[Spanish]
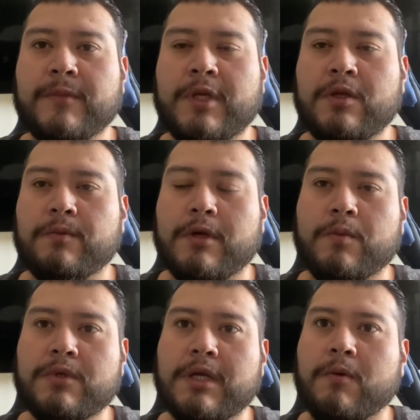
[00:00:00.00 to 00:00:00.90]
Y nos
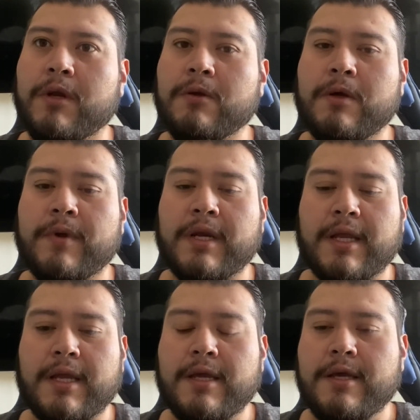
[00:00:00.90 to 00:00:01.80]
ponemos de acuerdo a ver
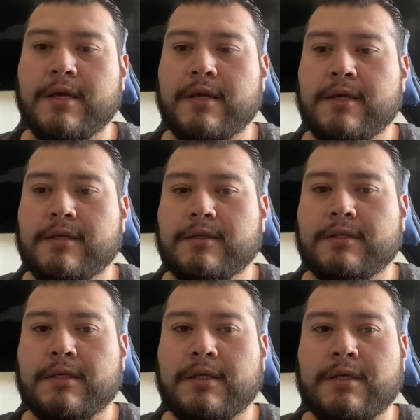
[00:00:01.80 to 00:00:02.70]

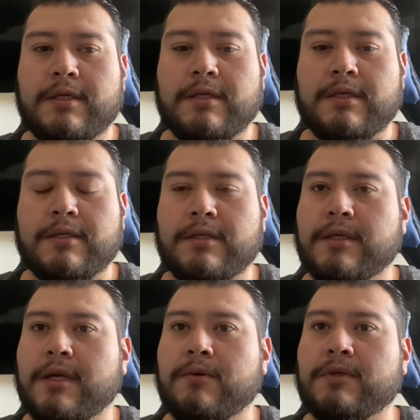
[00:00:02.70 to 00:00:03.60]
si, si
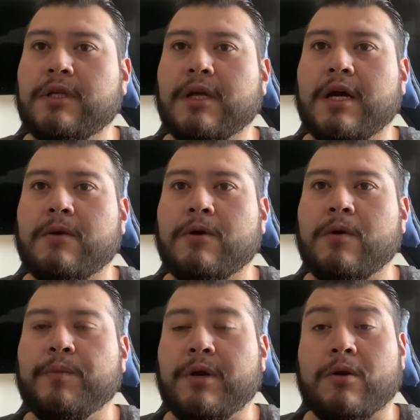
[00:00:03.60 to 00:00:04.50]
te gusta el carro o
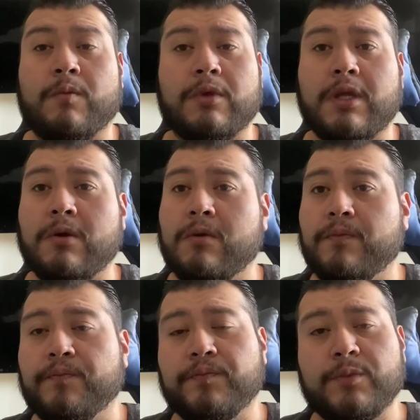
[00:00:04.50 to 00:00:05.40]
no. Pero como te digo,
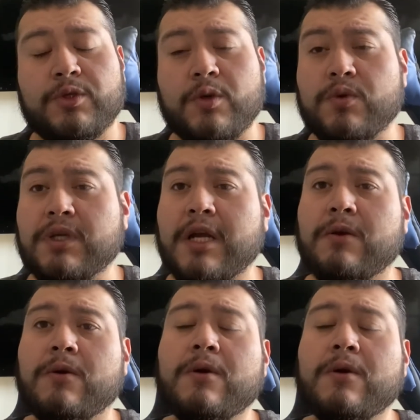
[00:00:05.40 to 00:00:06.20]
estoy buscando.